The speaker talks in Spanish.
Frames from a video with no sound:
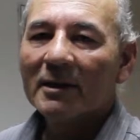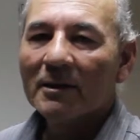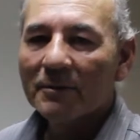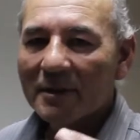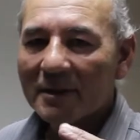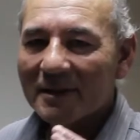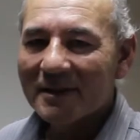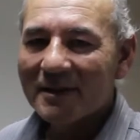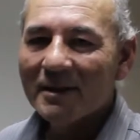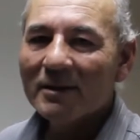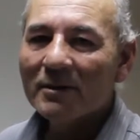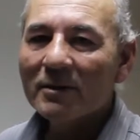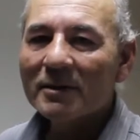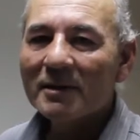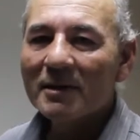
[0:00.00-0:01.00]
que hervir
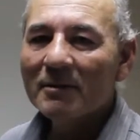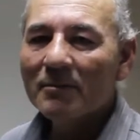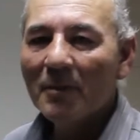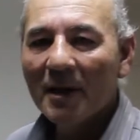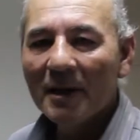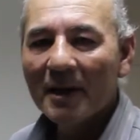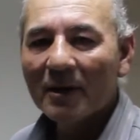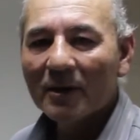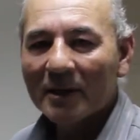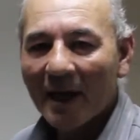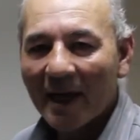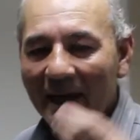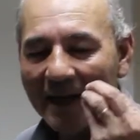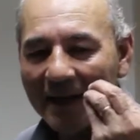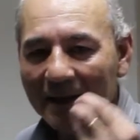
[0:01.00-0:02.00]
sí o sí media hora.
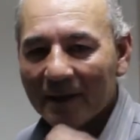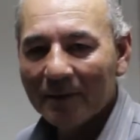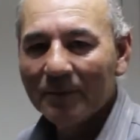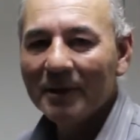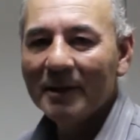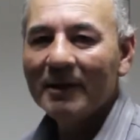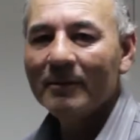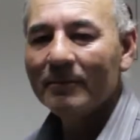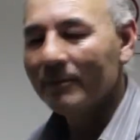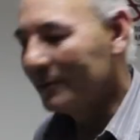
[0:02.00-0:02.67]
Hervir